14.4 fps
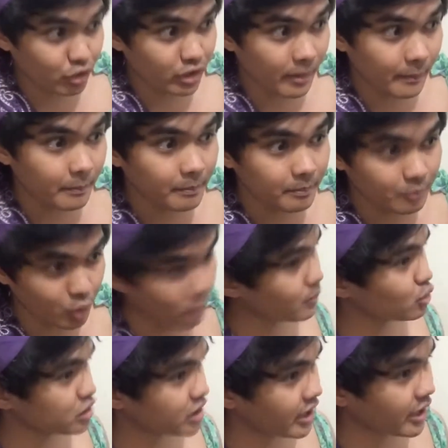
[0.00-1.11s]
ko yung
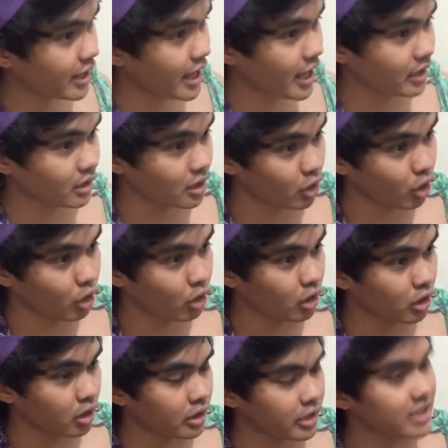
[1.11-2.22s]
computer na yan. Ano?
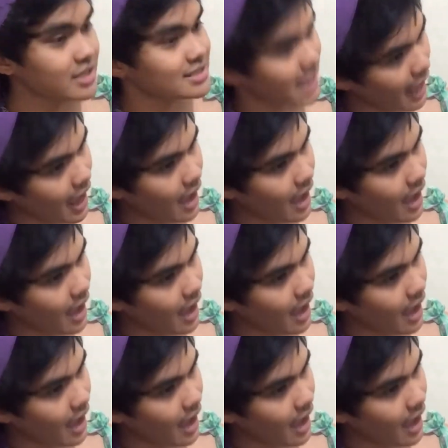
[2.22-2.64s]
Isa.